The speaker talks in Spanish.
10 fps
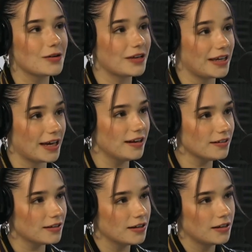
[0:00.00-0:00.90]
Quien,
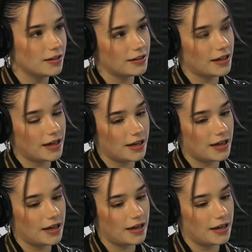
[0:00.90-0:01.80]

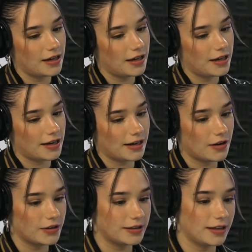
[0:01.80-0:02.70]
que es
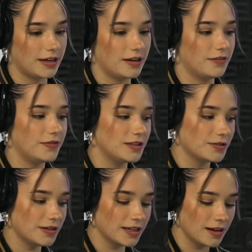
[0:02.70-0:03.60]
claro este
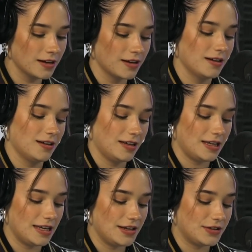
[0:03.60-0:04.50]
featuring.
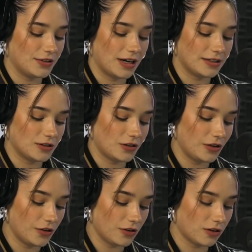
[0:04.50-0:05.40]
Y con eso
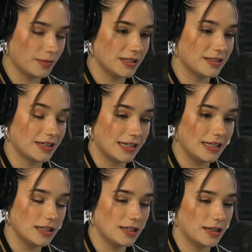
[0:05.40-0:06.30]
yo
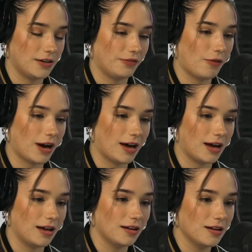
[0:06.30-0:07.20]
comencé, que fue
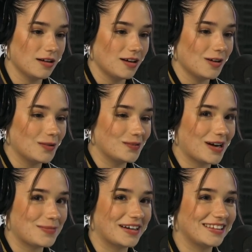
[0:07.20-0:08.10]
una,
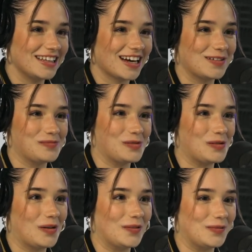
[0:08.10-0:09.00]
una partida
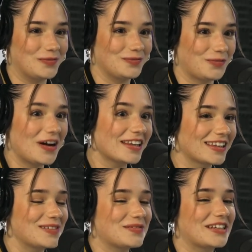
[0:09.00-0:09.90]
como
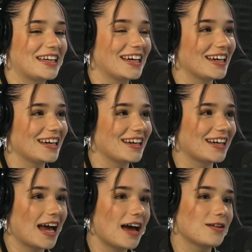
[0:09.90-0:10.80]
fuerte, porque
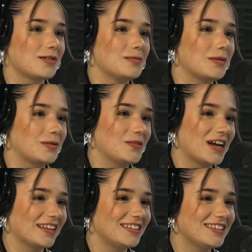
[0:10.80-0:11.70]
claro, como con un
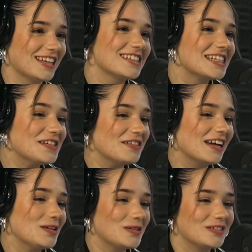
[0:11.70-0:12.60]
artista de ese
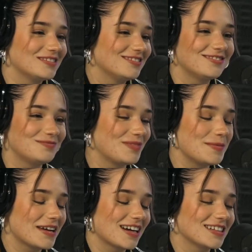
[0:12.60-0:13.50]
nivel y yo
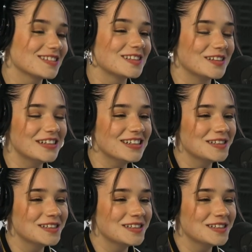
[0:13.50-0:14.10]
primera canción.